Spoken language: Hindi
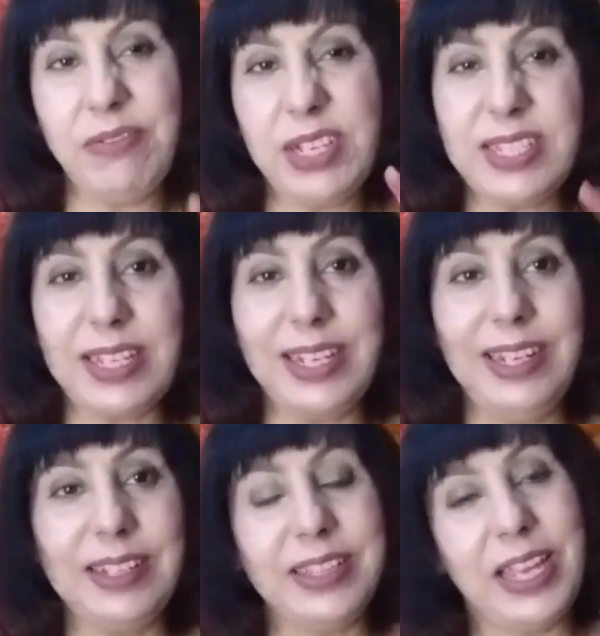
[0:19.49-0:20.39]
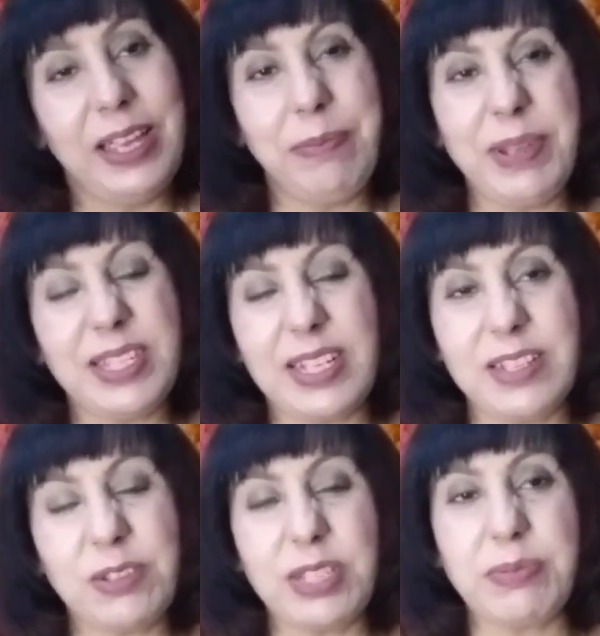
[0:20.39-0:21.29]
वन सेकेंड लगता है प्लीज़
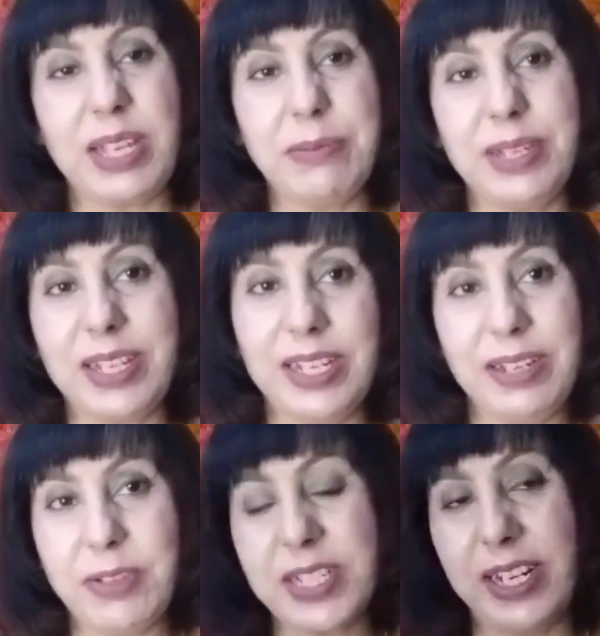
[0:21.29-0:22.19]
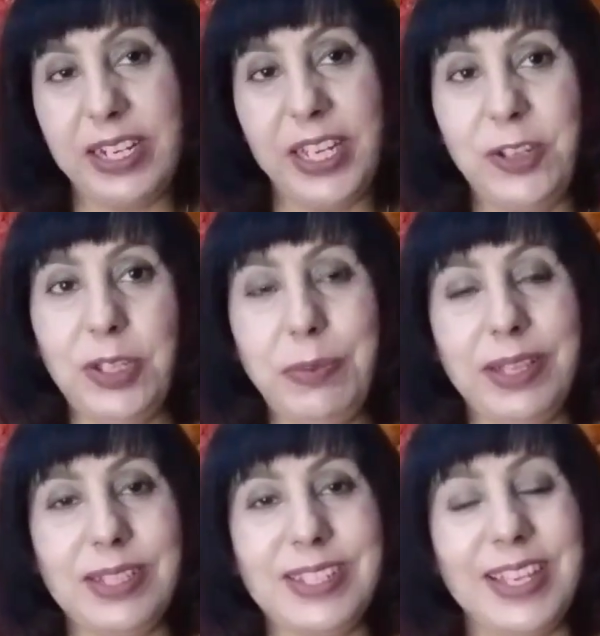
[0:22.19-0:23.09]
चैनल को सब्सक्राइब करके ना उस घंटी को दबा
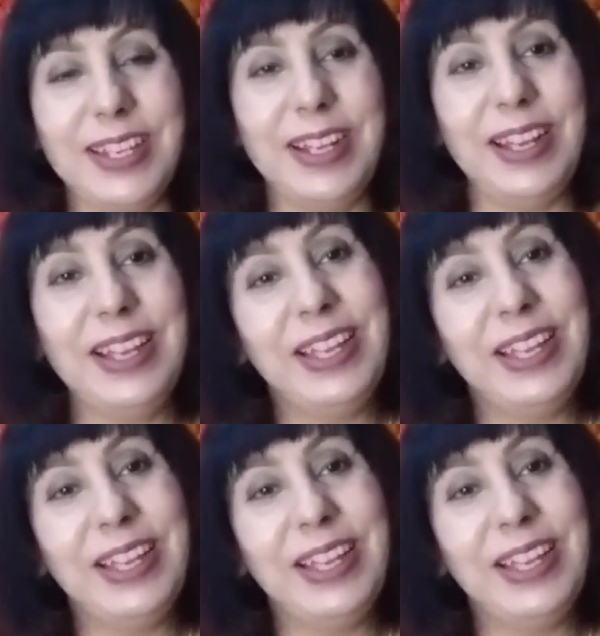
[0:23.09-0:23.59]
दीजिएगा